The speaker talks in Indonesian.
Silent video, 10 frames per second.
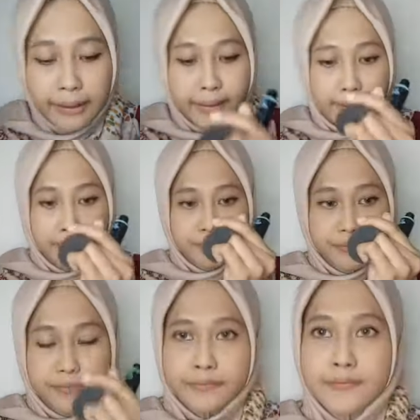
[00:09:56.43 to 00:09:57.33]
oke
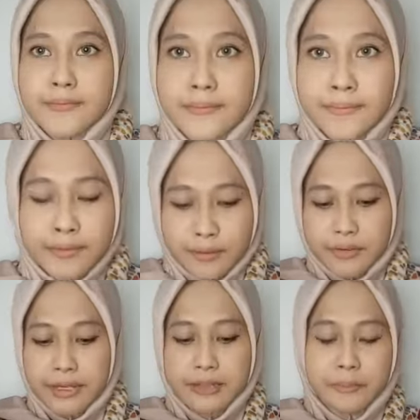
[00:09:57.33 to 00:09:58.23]

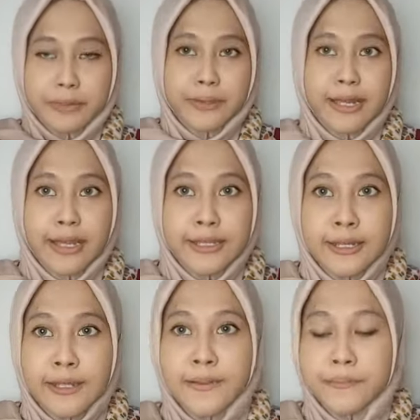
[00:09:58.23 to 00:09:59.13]
ya teman-teman
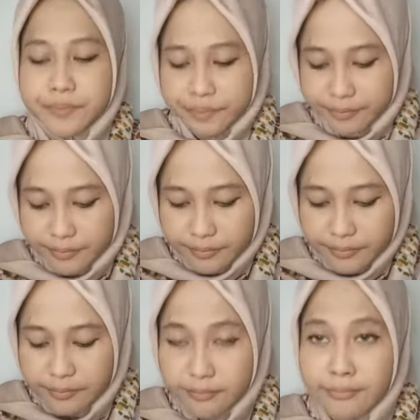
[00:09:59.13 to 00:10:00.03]
kayak gini
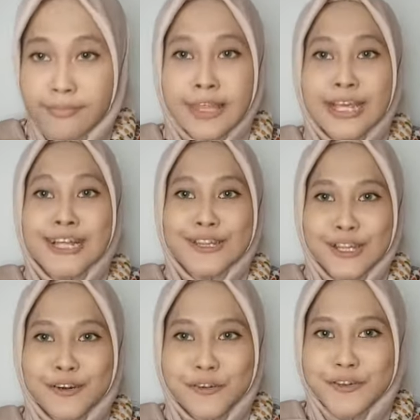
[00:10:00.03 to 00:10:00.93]

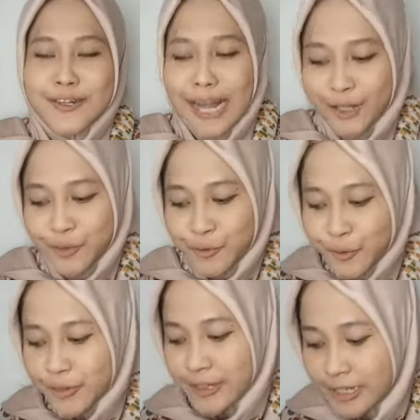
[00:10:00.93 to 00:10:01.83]
terus
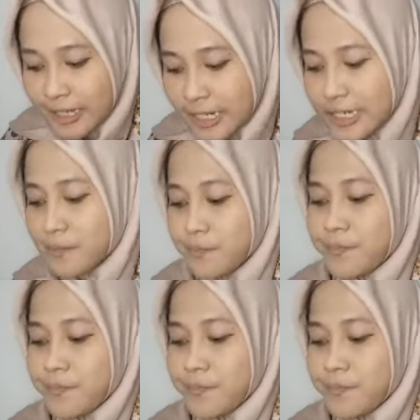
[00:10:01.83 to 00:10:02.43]
lanjut ke